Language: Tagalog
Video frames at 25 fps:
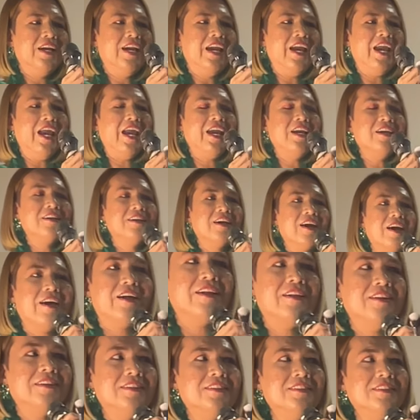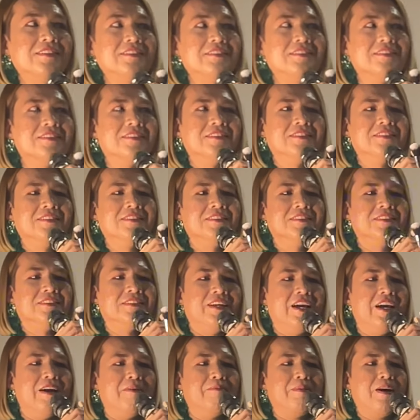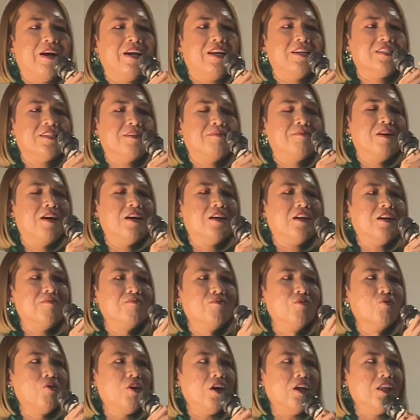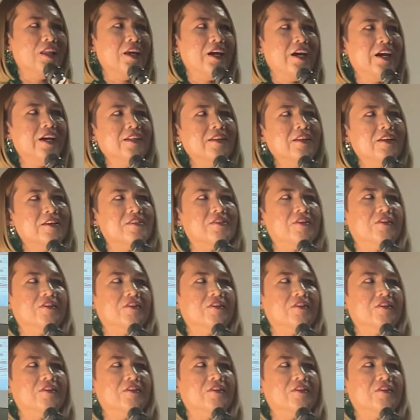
angle, para sa mga kabuki din, isa